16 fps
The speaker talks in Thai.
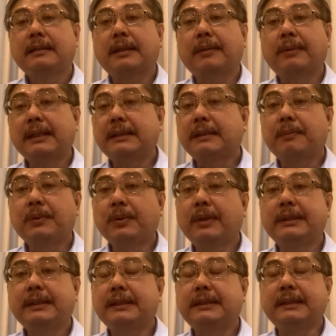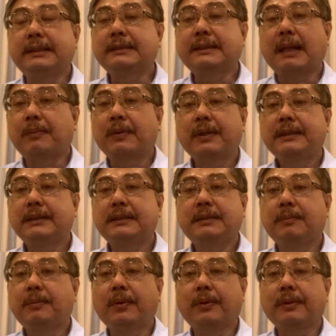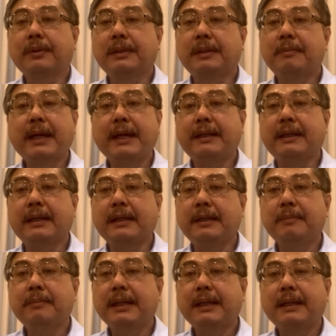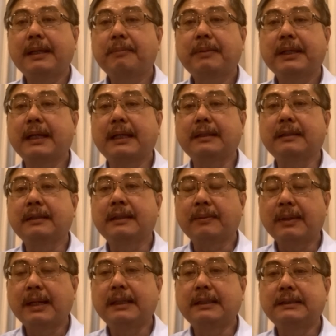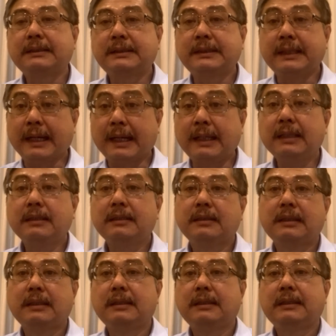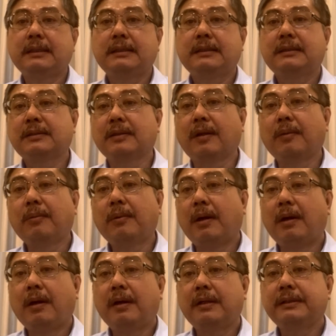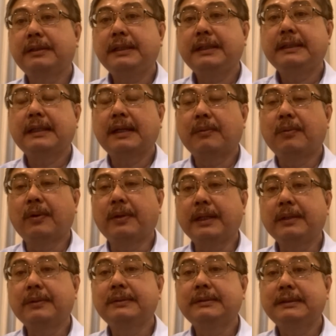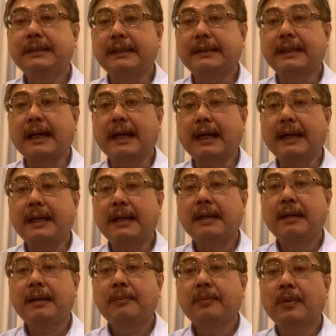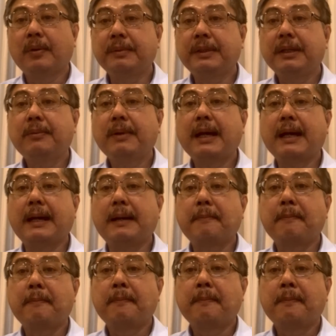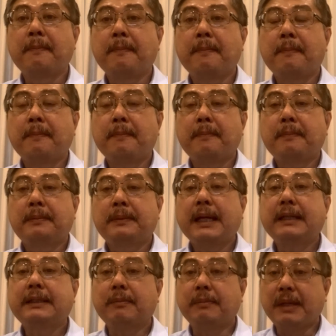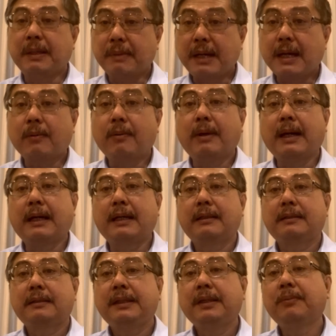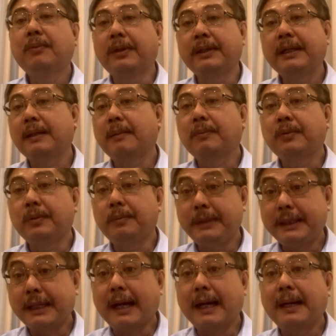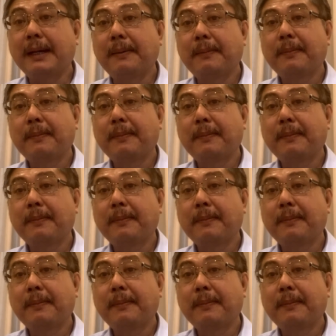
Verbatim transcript: แต่ว่าจำนวนจะถึงสามร้อยเจ็ดสิบหกหรือไม่เนี่ยอันนี้ไม่รับประกันแต่ว่าเสียงสวที่จะโหวตให้คุณเศรษฐาผมคิดว่าน่าจะมีมากกว่าที่โหวตให้กับคุณพิธา